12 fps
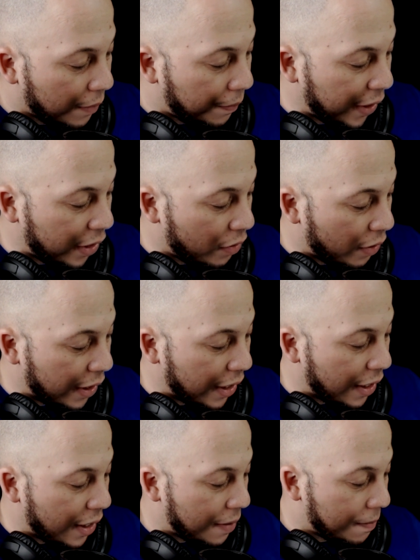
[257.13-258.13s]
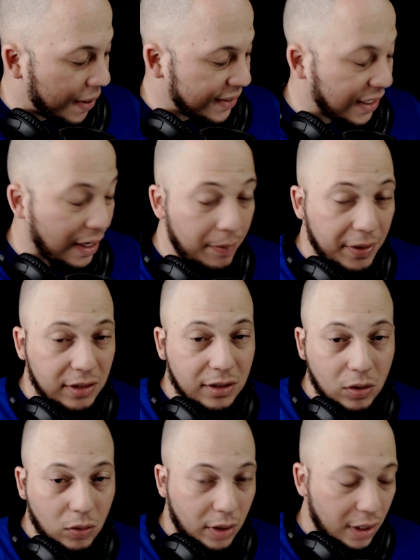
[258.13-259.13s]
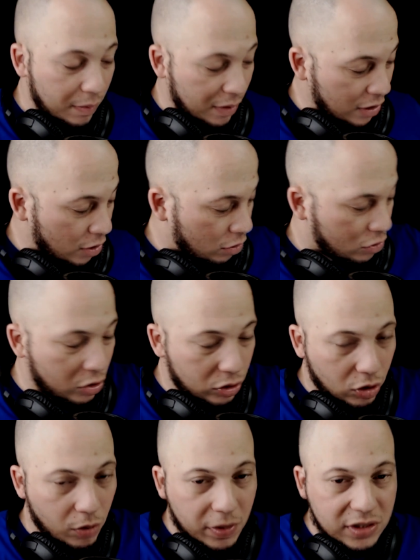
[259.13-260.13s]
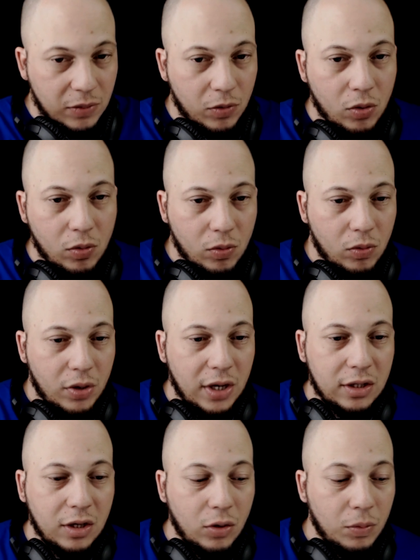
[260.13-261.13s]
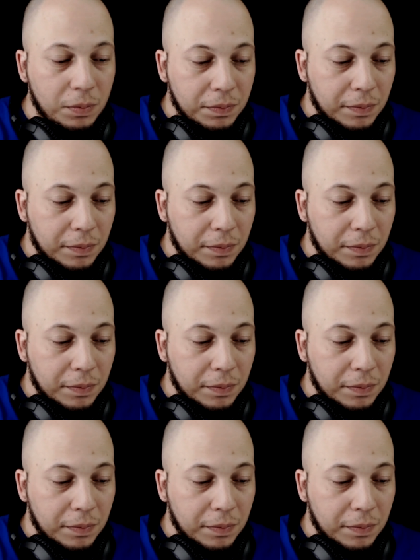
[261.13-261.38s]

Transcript: pero eh, básicamente lo que él me dijo, nosotros conversamos un, ratico,